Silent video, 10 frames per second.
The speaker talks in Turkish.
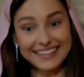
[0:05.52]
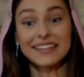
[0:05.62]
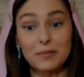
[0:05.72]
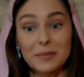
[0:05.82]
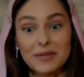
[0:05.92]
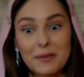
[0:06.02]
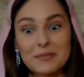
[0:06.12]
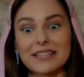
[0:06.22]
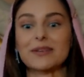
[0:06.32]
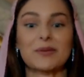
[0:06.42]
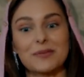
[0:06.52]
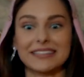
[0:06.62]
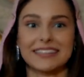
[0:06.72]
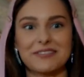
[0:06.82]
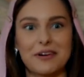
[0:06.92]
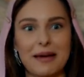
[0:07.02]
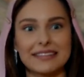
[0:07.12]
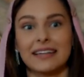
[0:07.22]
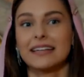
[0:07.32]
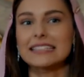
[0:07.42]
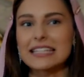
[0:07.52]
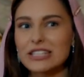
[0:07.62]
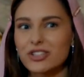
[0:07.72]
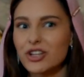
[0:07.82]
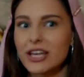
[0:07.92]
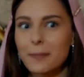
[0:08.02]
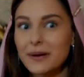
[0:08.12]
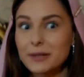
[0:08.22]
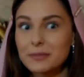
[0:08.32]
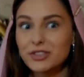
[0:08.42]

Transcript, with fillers: tamam, tamam. Sen okumana devam et. şey yaparım